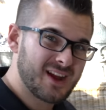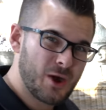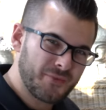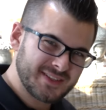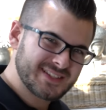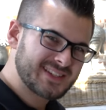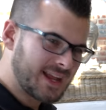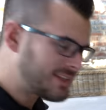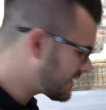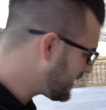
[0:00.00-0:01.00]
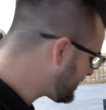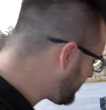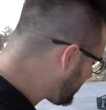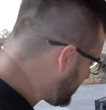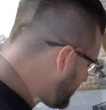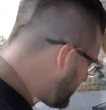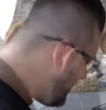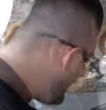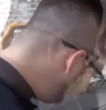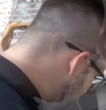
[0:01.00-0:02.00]
darauf, das ist ganz, ganz wichtig.
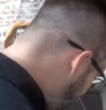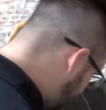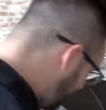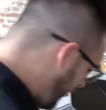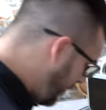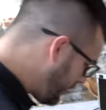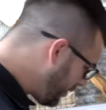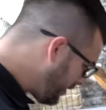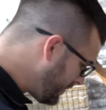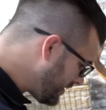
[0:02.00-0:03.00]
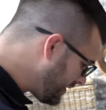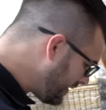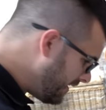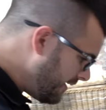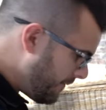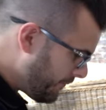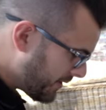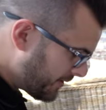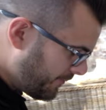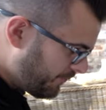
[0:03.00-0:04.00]
So, die brauchen noch ein bisschen,
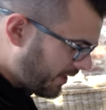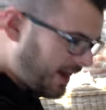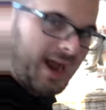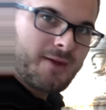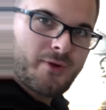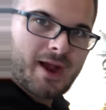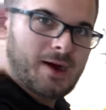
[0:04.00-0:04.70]
ne? Einfach